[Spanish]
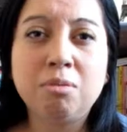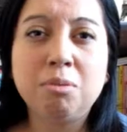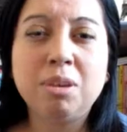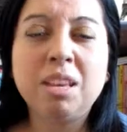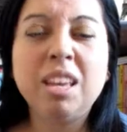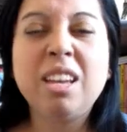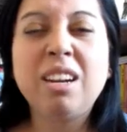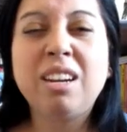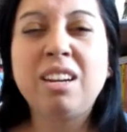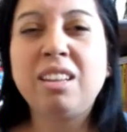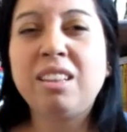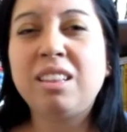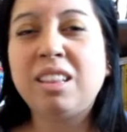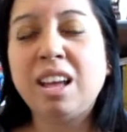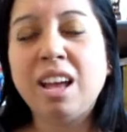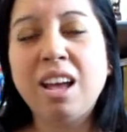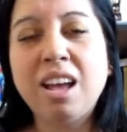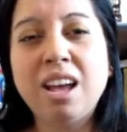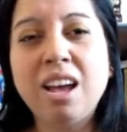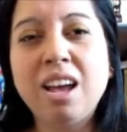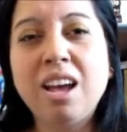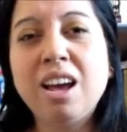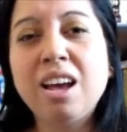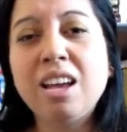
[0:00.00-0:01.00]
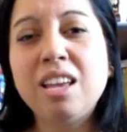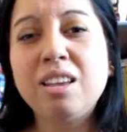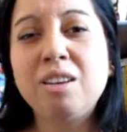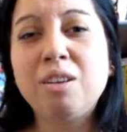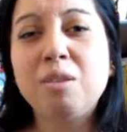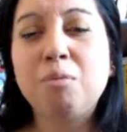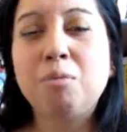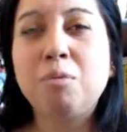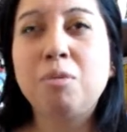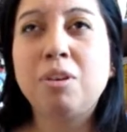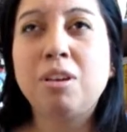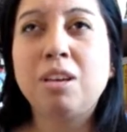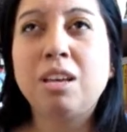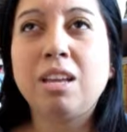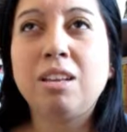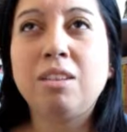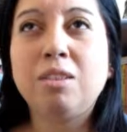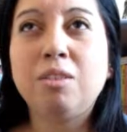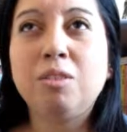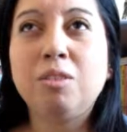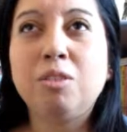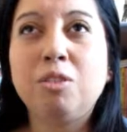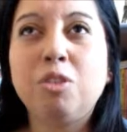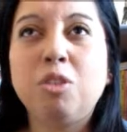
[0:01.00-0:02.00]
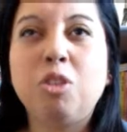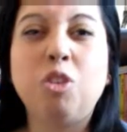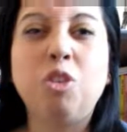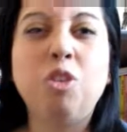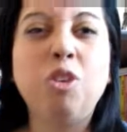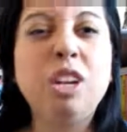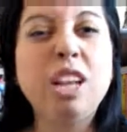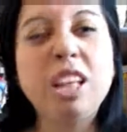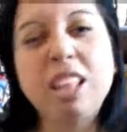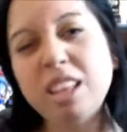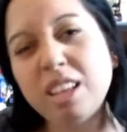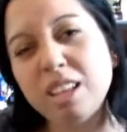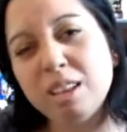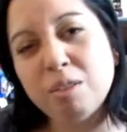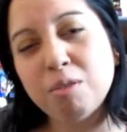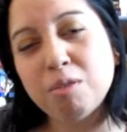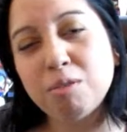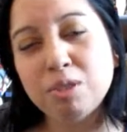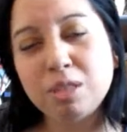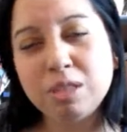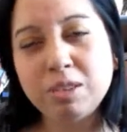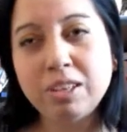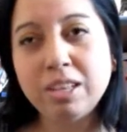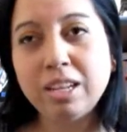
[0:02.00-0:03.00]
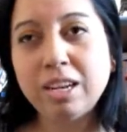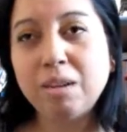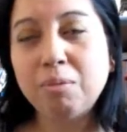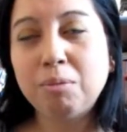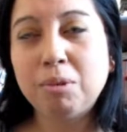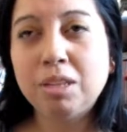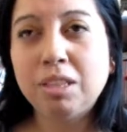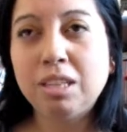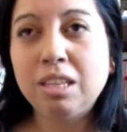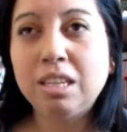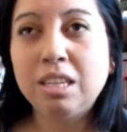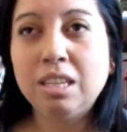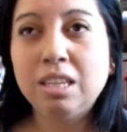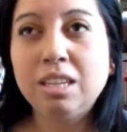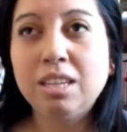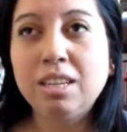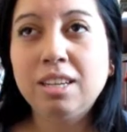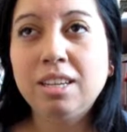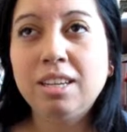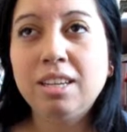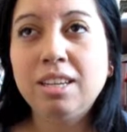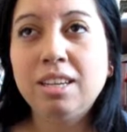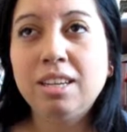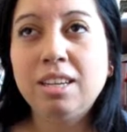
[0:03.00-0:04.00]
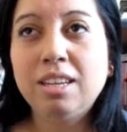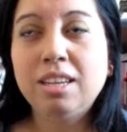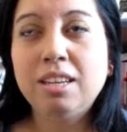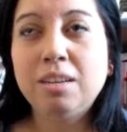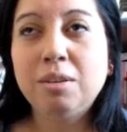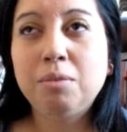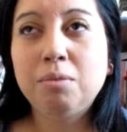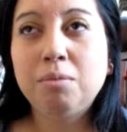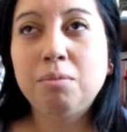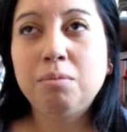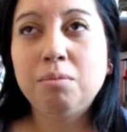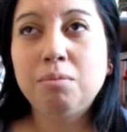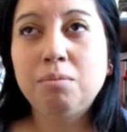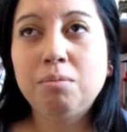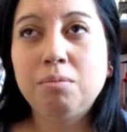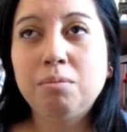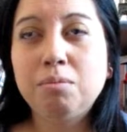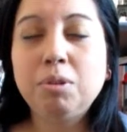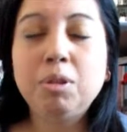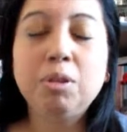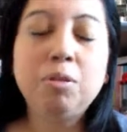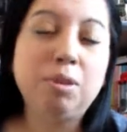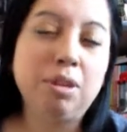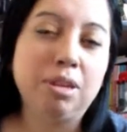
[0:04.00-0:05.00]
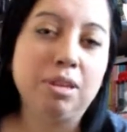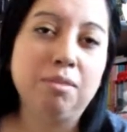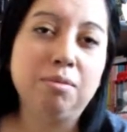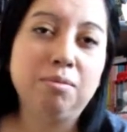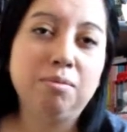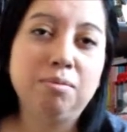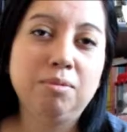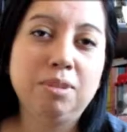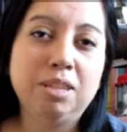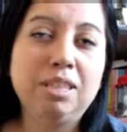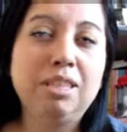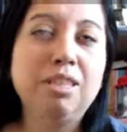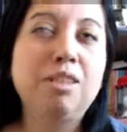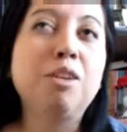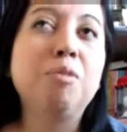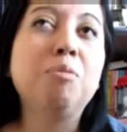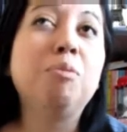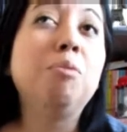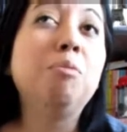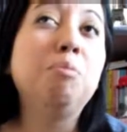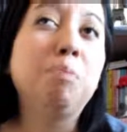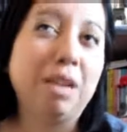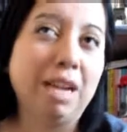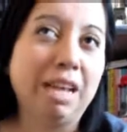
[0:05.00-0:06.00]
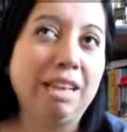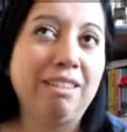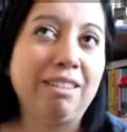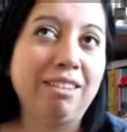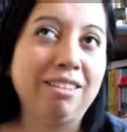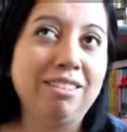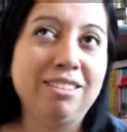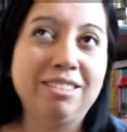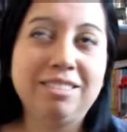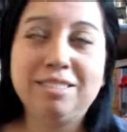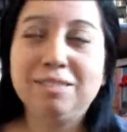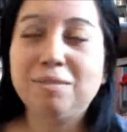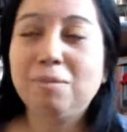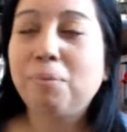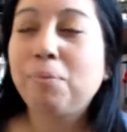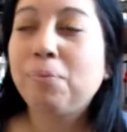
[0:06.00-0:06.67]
me irrita y como que ando llorona inclusive de repente. Pero bueno, ese es como un paréntesis.